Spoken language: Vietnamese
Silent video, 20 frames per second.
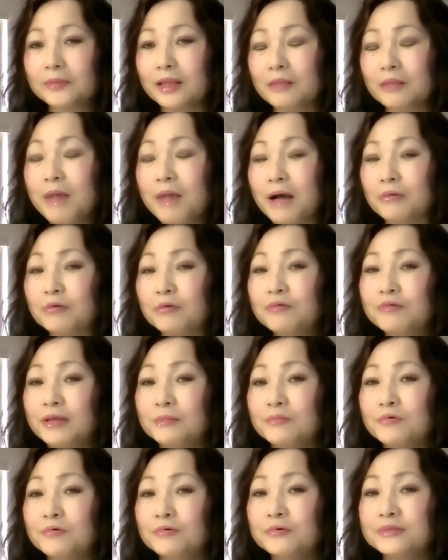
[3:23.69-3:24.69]
mà quý vị
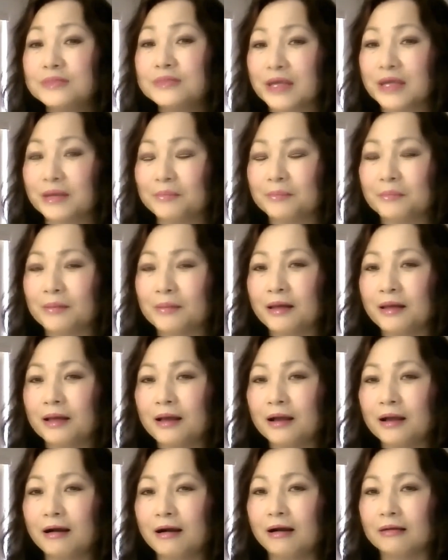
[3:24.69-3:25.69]
muốn xem
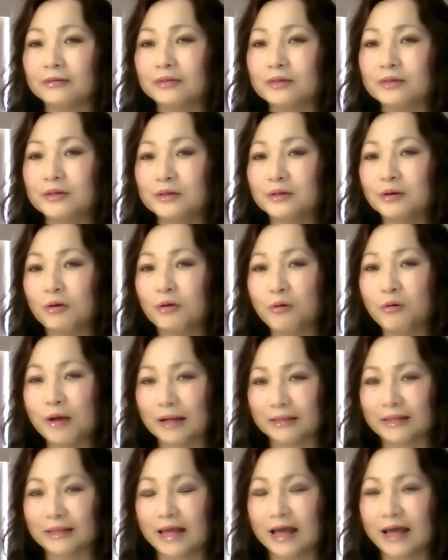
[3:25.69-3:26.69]
uh, tượng của
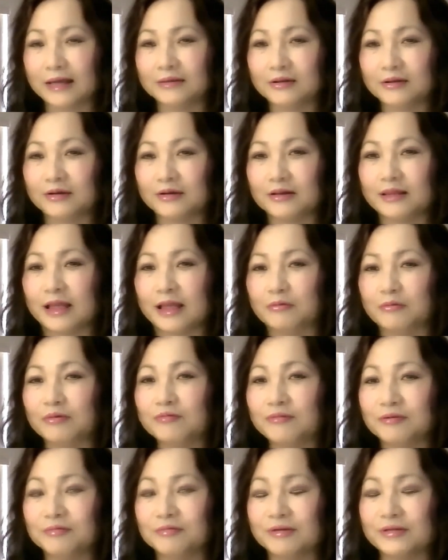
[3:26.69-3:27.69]
hoàng gia đó là quý
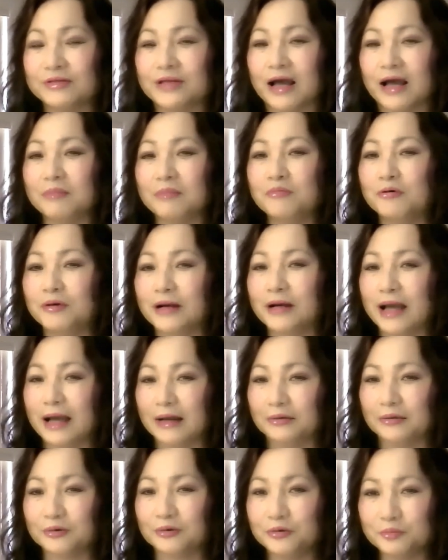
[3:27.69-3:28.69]
vị phải trả một ngàn
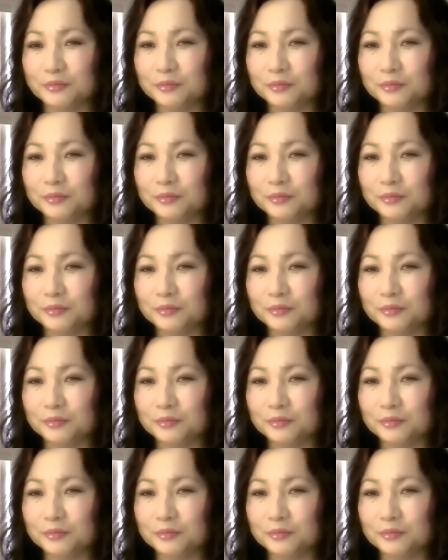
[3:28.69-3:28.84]
rút